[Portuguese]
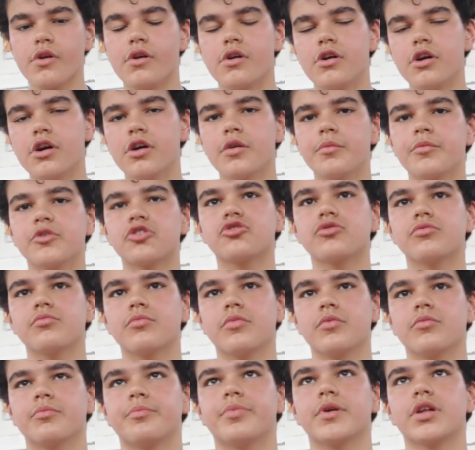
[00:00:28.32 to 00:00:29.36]
Eh,
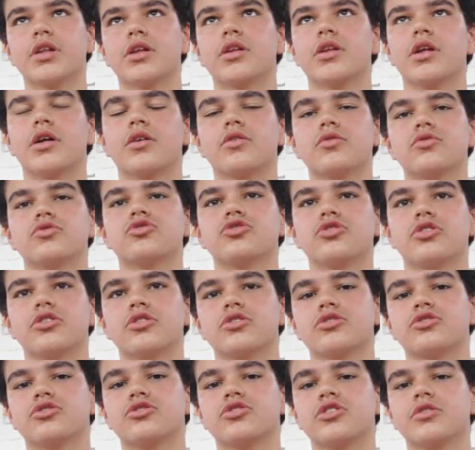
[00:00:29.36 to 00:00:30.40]
mesmo perdendo alguns
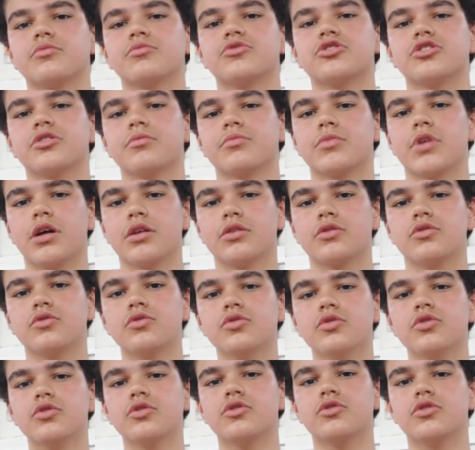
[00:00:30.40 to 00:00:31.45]
jogos, temos sempre dado
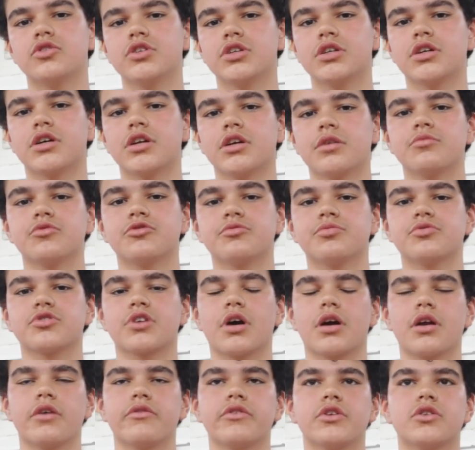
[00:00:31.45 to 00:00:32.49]
tudo e queremos
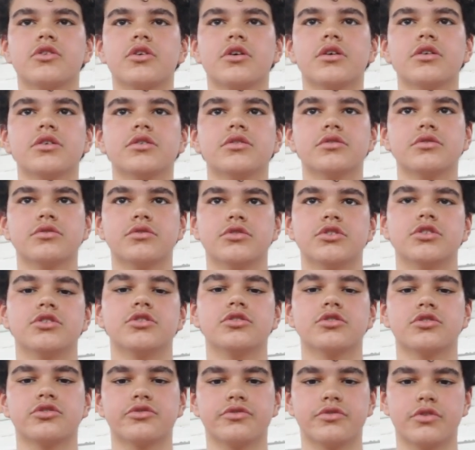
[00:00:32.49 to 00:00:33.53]
buscar a vitória
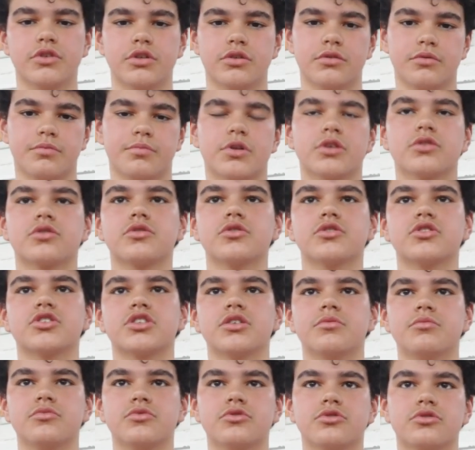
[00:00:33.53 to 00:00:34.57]
e hoje foi, pronto,
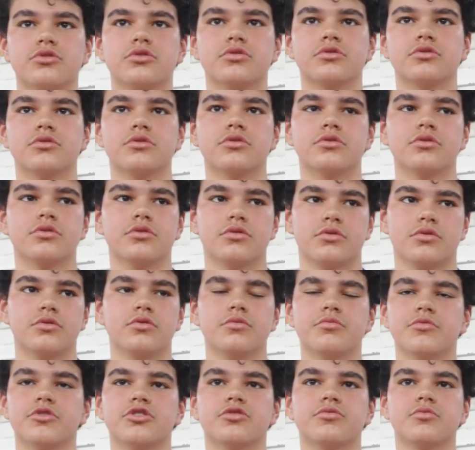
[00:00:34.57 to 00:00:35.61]
conseguimos
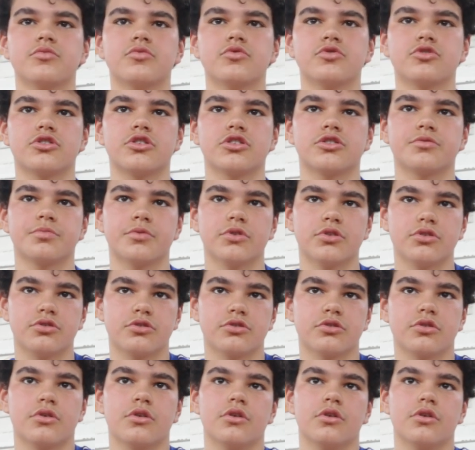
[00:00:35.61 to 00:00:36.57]
mesmo os três pontos.